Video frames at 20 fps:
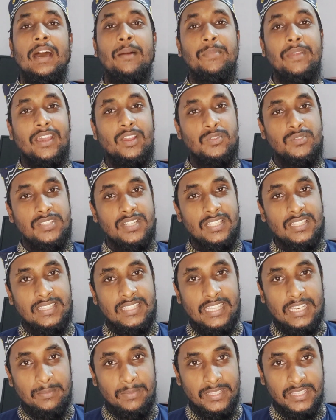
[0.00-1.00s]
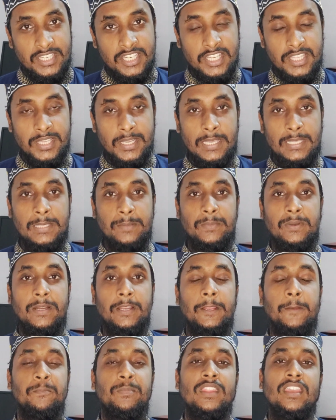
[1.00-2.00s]
আপনি কালোজিরার তেল ভাতের সাথে খাইতে
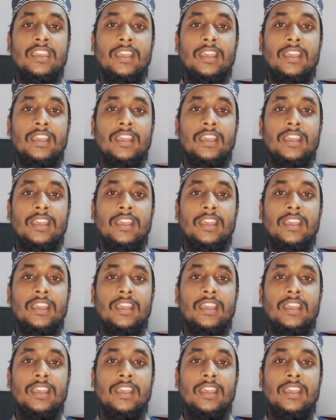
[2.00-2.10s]
পারেন